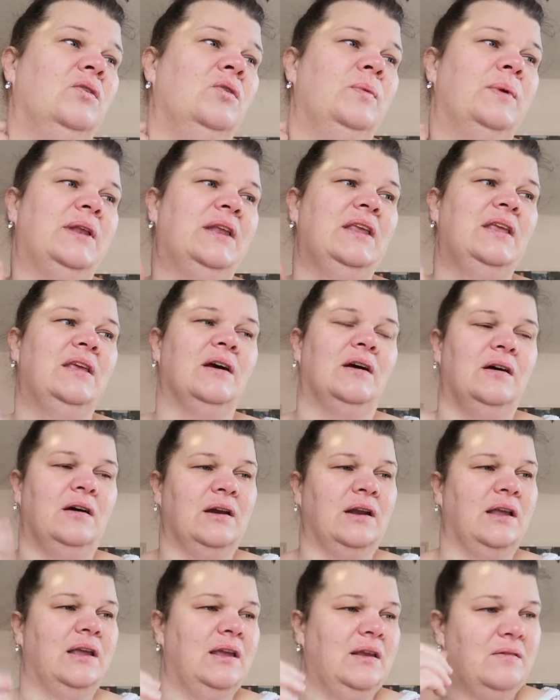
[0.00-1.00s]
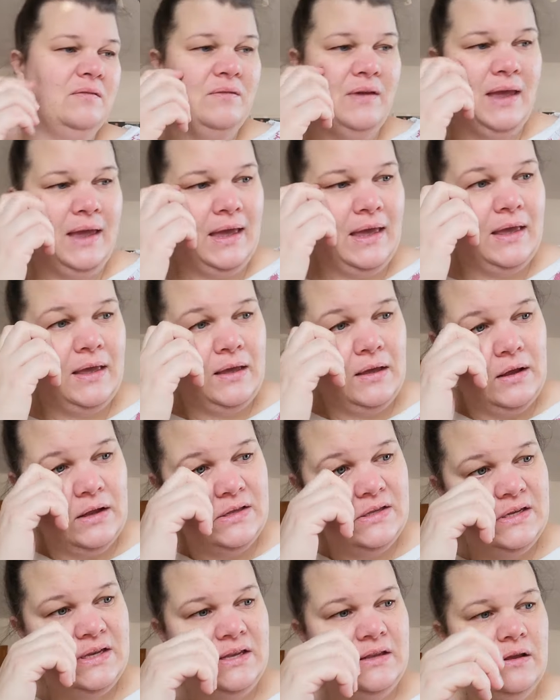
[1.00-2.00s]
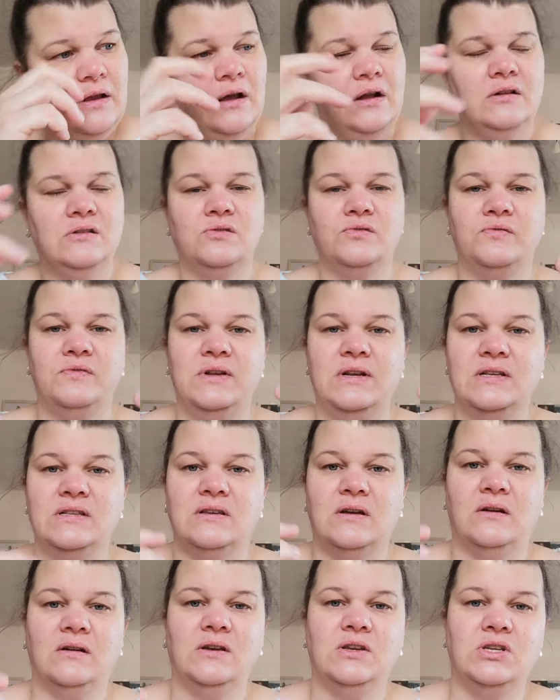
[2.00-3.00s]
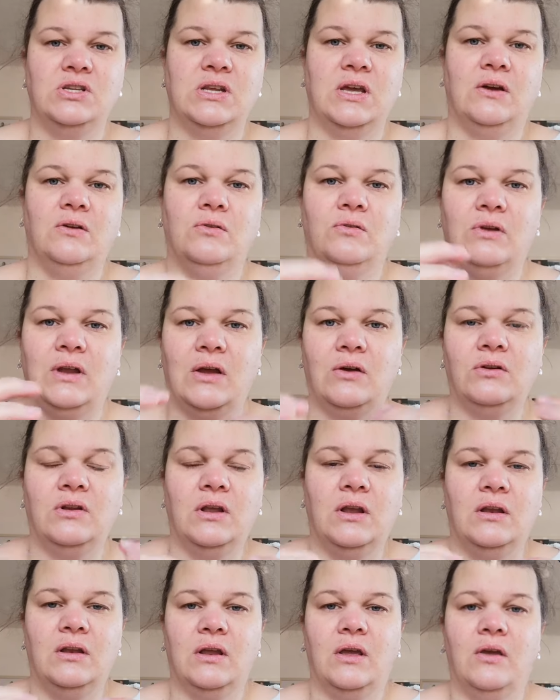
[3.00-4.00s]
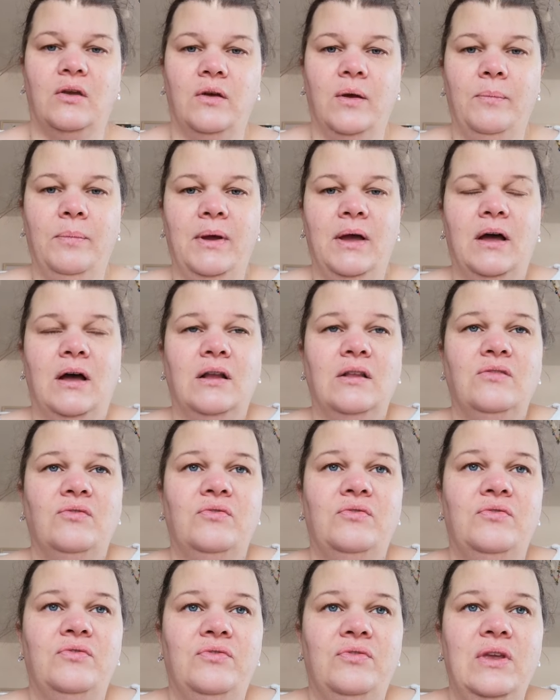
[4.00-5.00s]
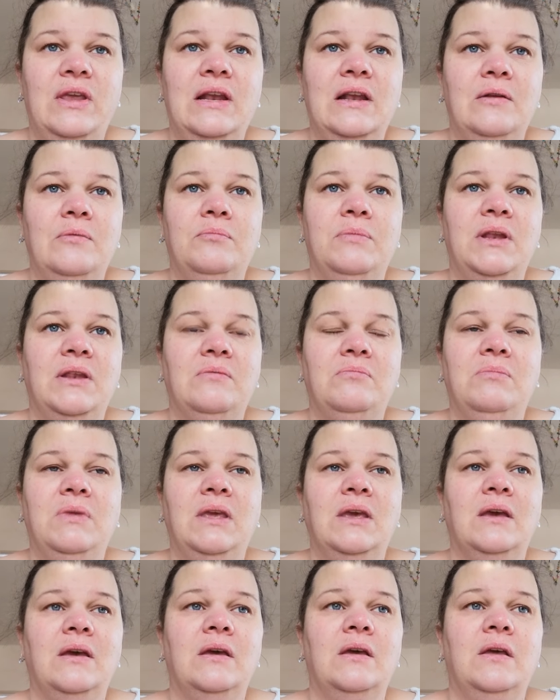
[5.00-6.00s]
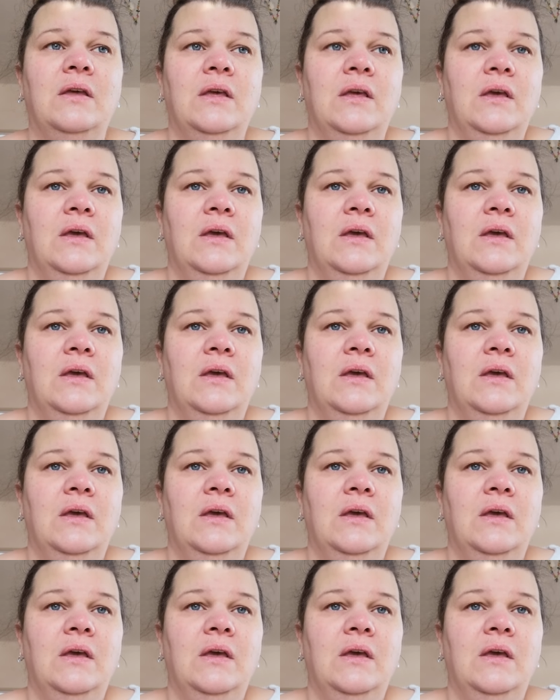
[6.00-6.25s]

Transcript: über die Jahre hinweg hat sich da halt so vieles angestaut und auch der, der Körper hat viel mit mir